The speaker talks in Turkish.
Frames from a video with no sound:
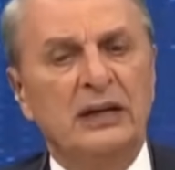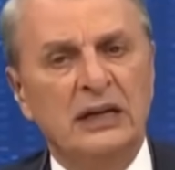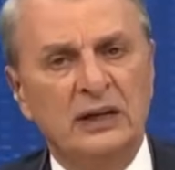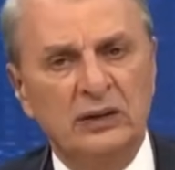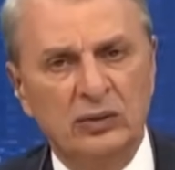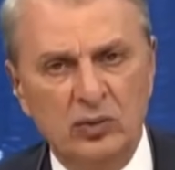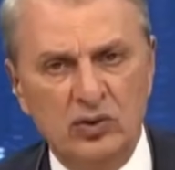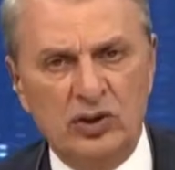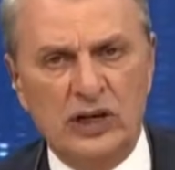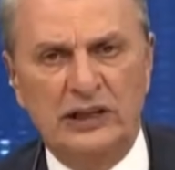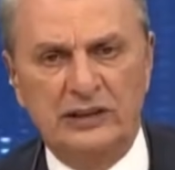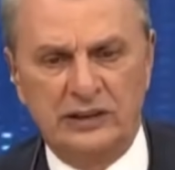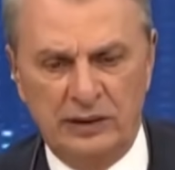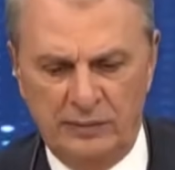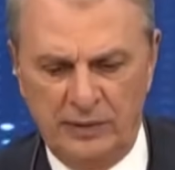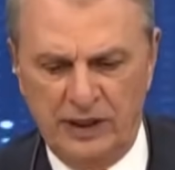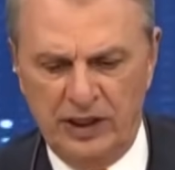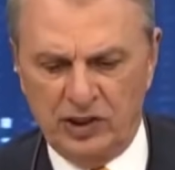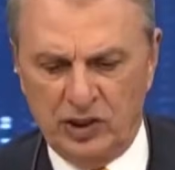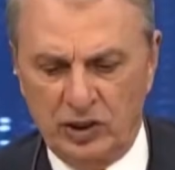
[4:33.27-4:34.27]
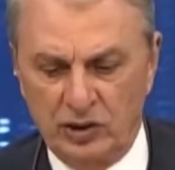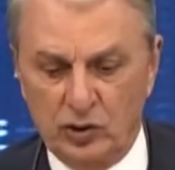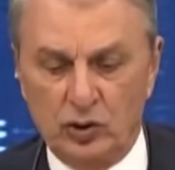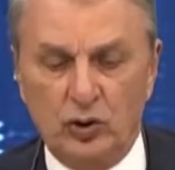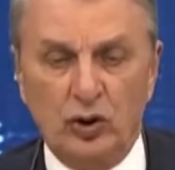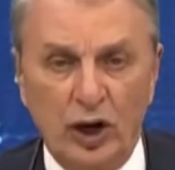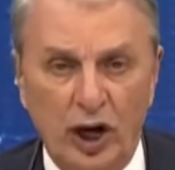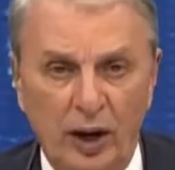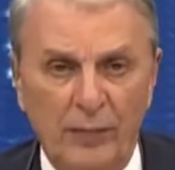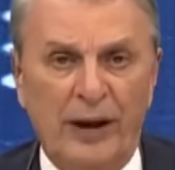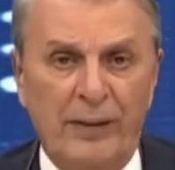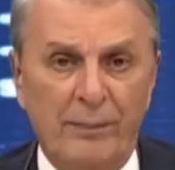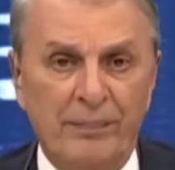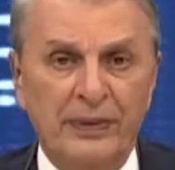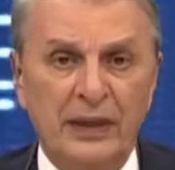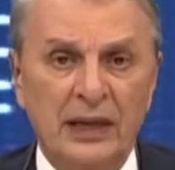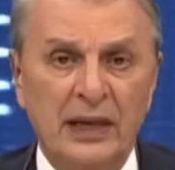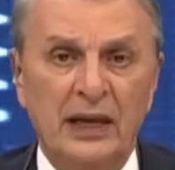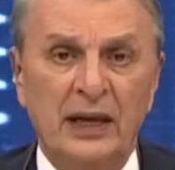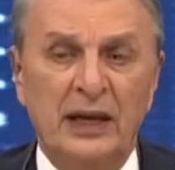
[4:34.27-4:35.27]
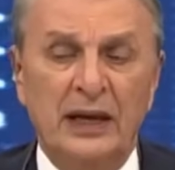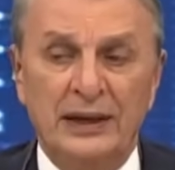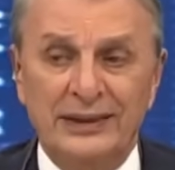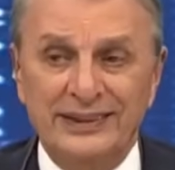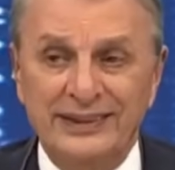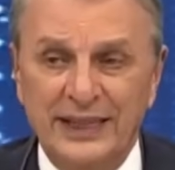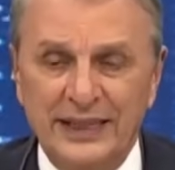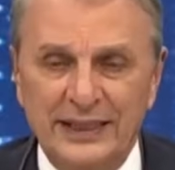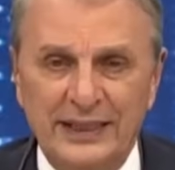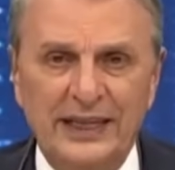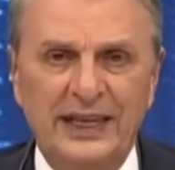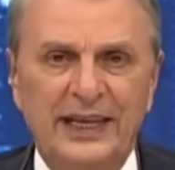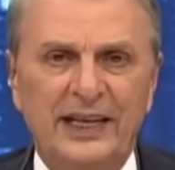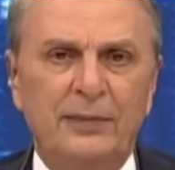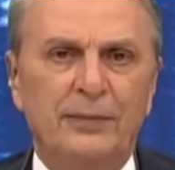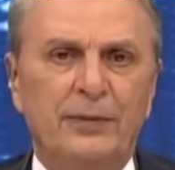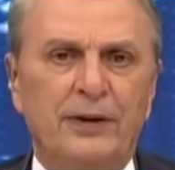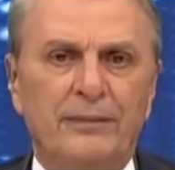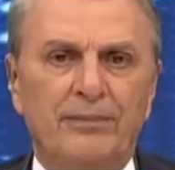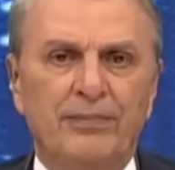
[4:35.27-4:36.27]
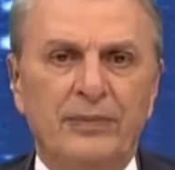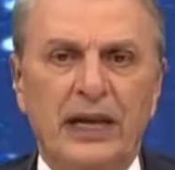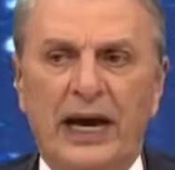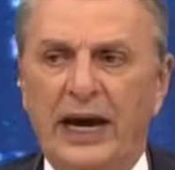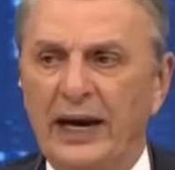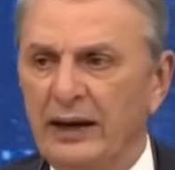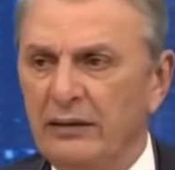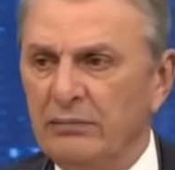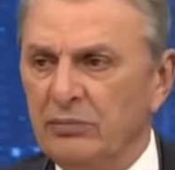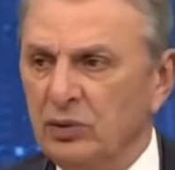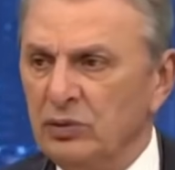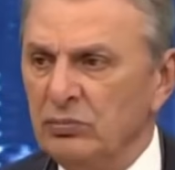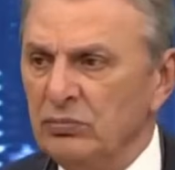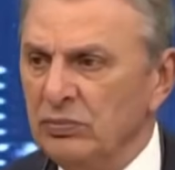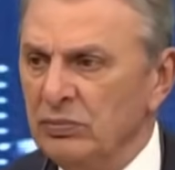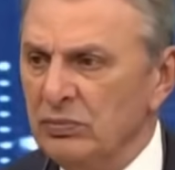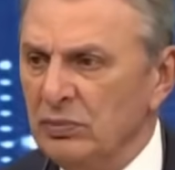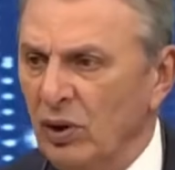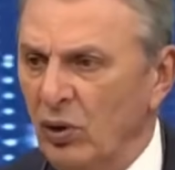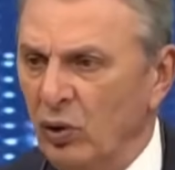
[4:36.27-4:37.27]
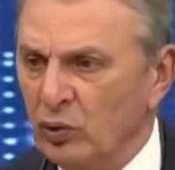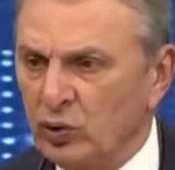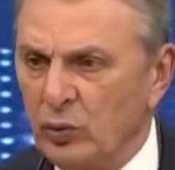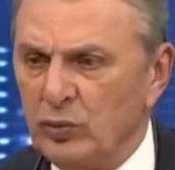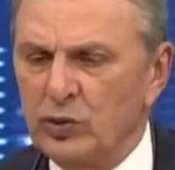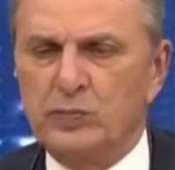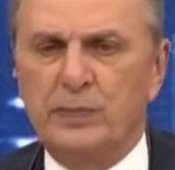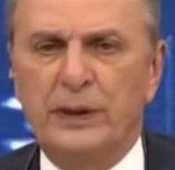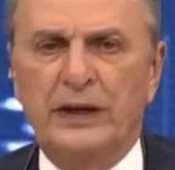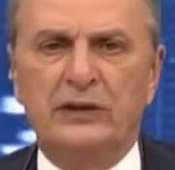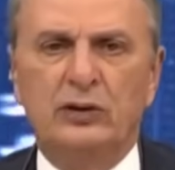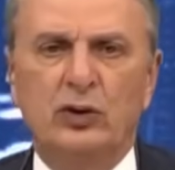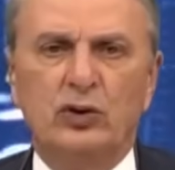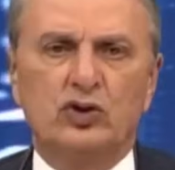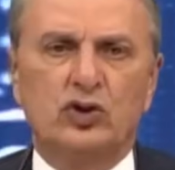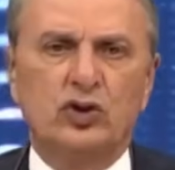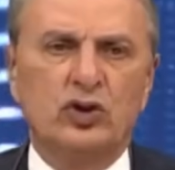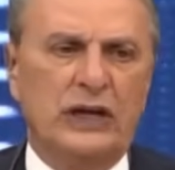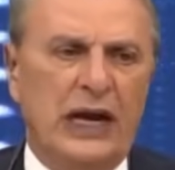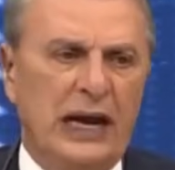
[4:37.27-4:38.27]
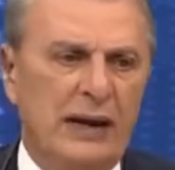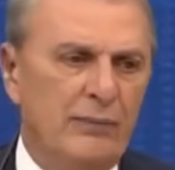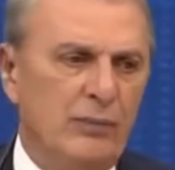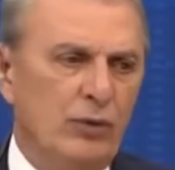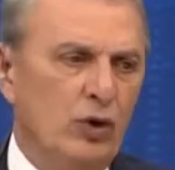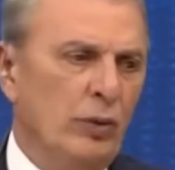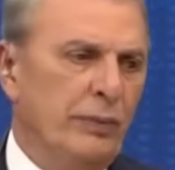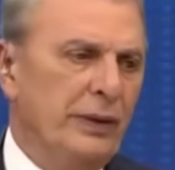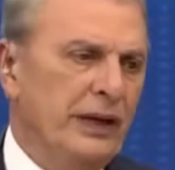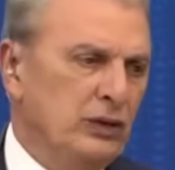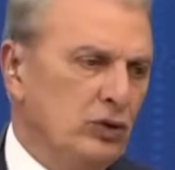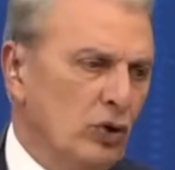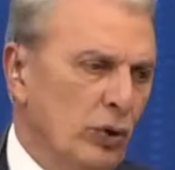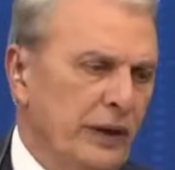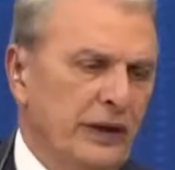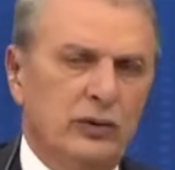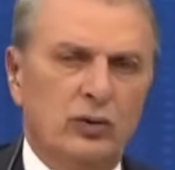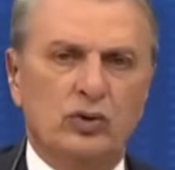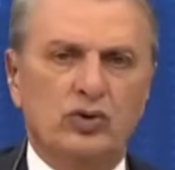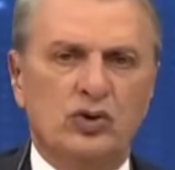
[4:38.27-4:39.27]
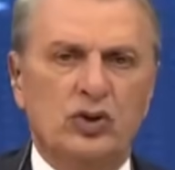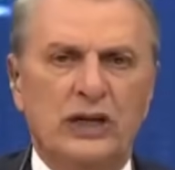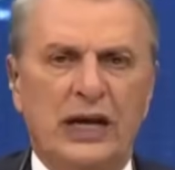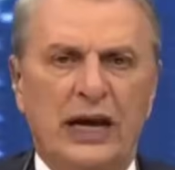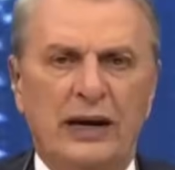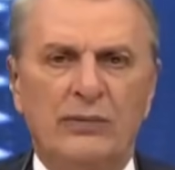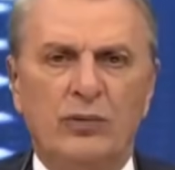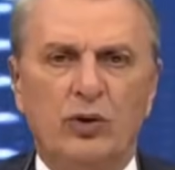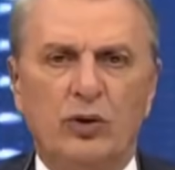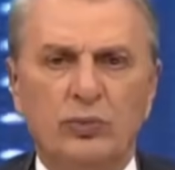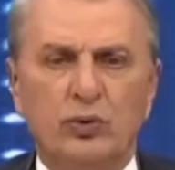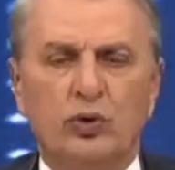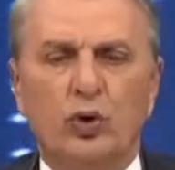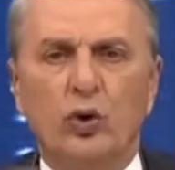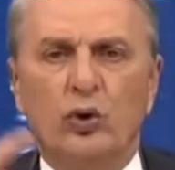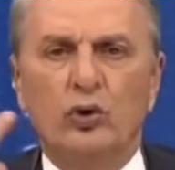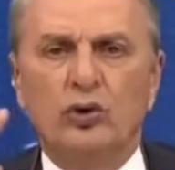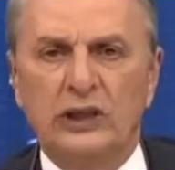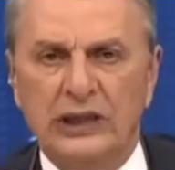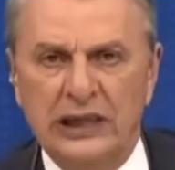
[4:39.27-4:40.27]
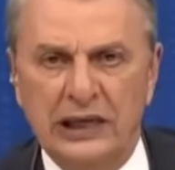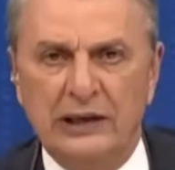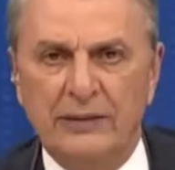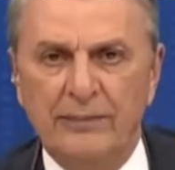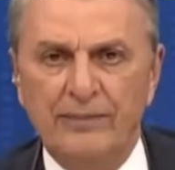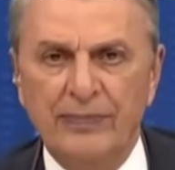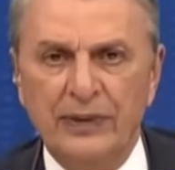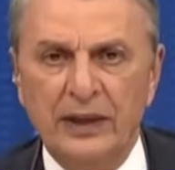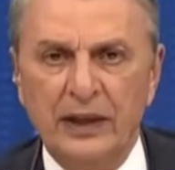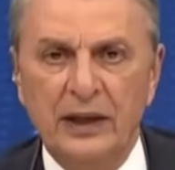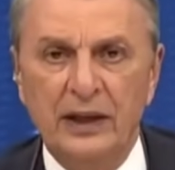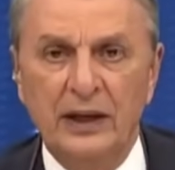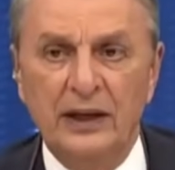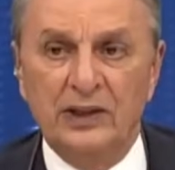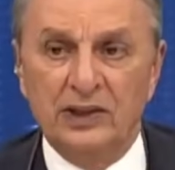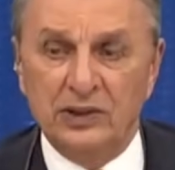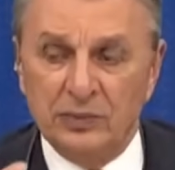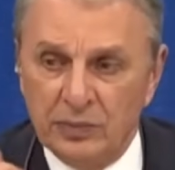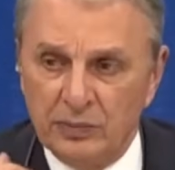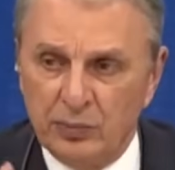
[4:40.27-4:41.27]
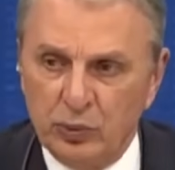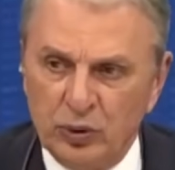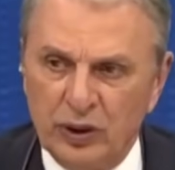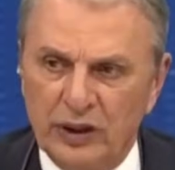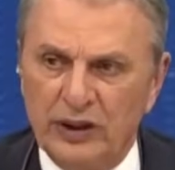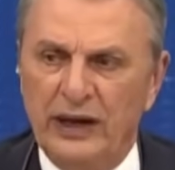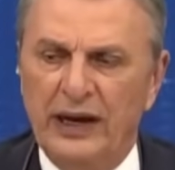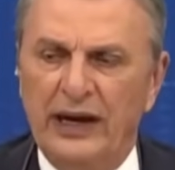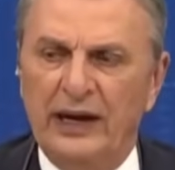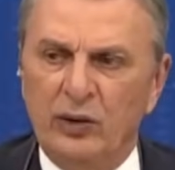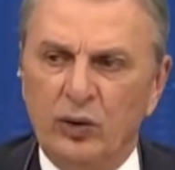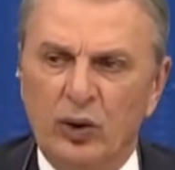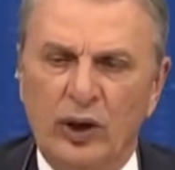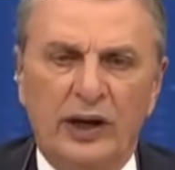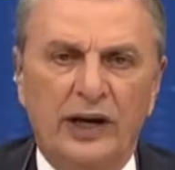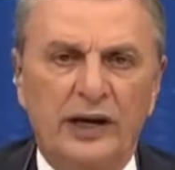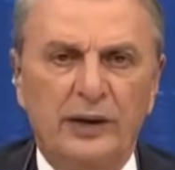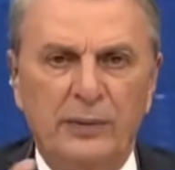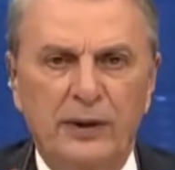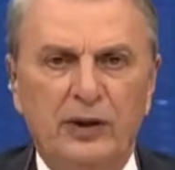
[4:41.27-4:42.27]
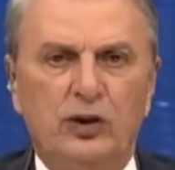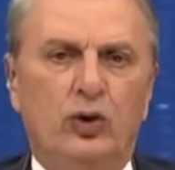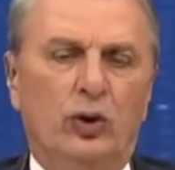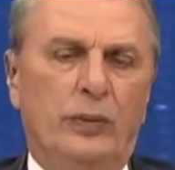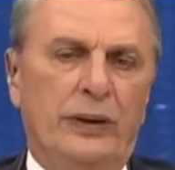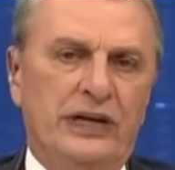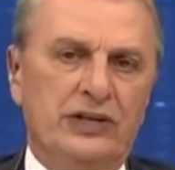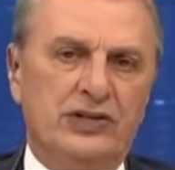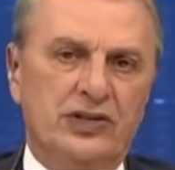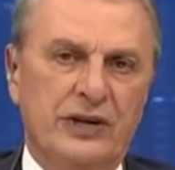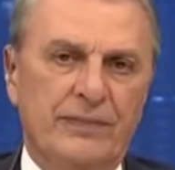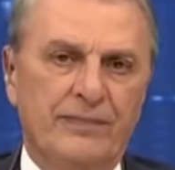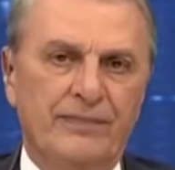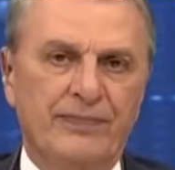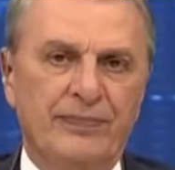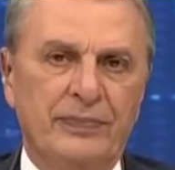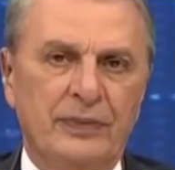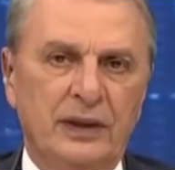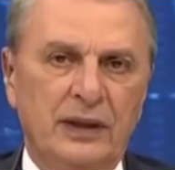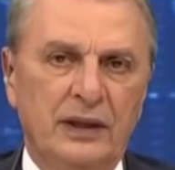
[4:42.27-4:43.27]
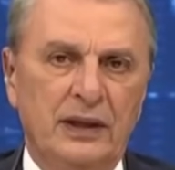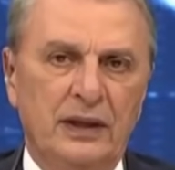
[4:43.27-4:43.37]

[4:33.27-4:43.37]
Var. Düzeltilmeye çalışılıyor. Ama dediği gibi yani otobüs bekliyorsun gelmiyor, metro bekliyorsun gelmiyor. Bu doğru değil. Şimdi burada Erdoğan ayıp ediyor bence.